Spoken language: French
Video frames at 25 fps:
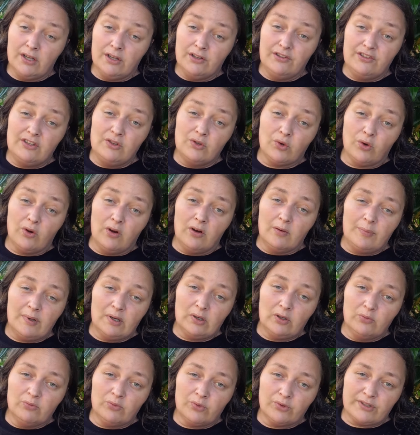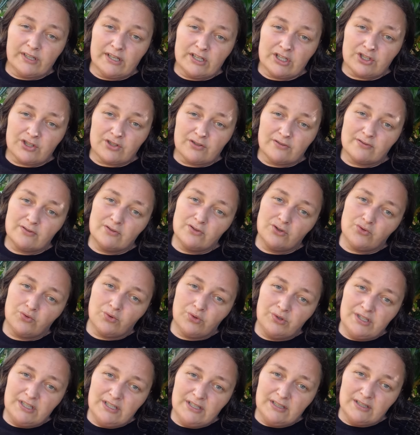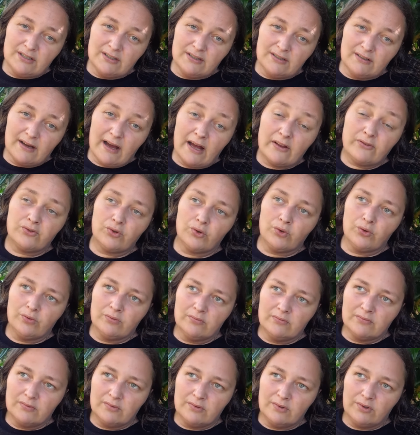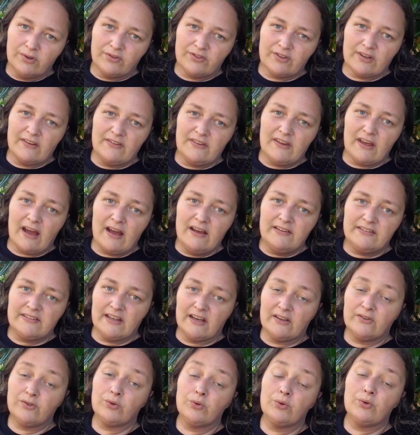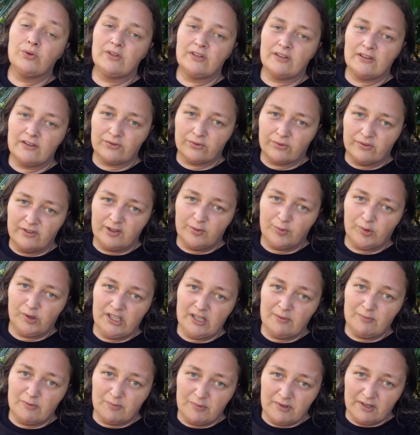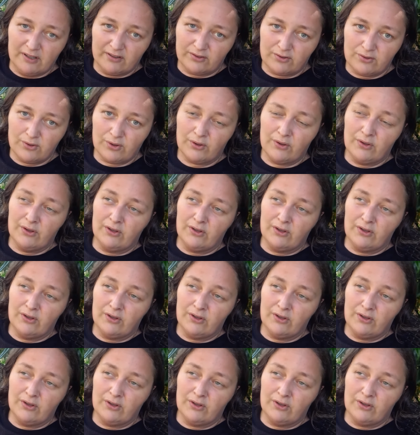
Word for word: Sinon, en parlant de montage, je vous dis à ceux que ça intéresse et à ceux qui sont disponibles, bien sûr,